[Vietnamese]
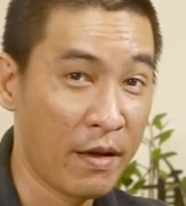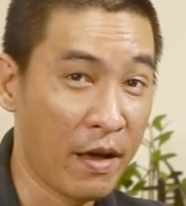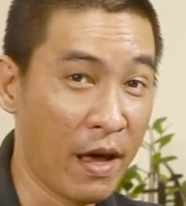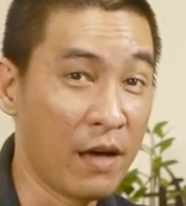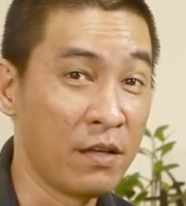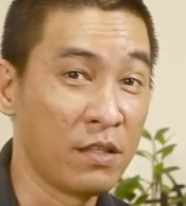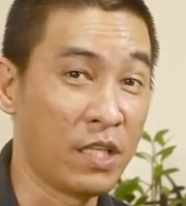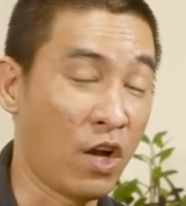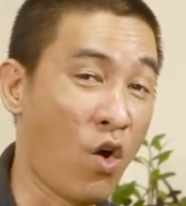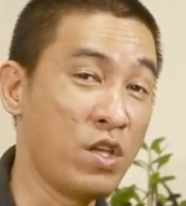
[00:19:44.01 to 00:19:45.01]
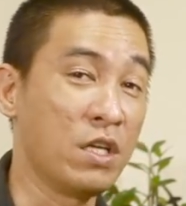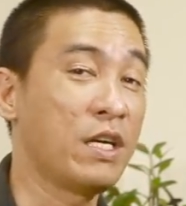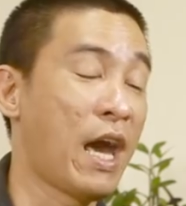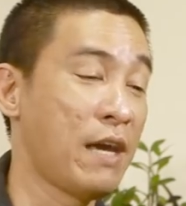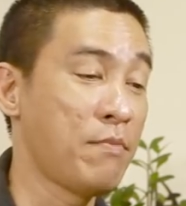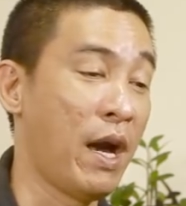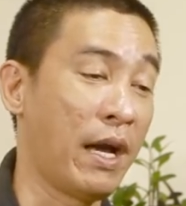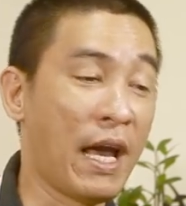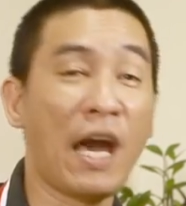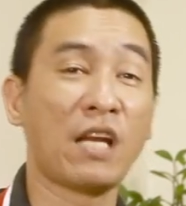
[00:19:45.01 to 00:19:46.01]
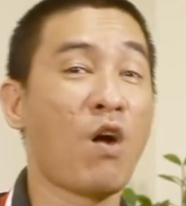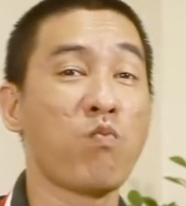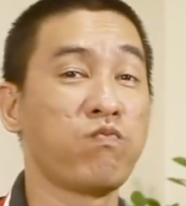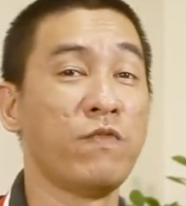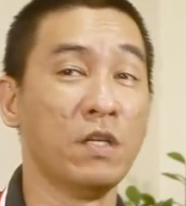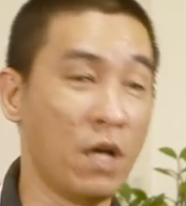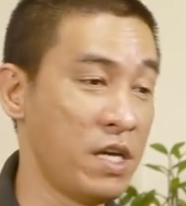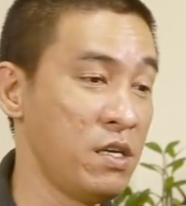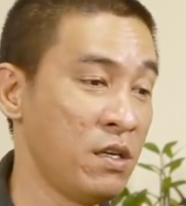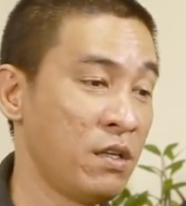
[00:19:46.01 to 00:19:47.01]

à, sẽ có những cái mà các anh không vừa ý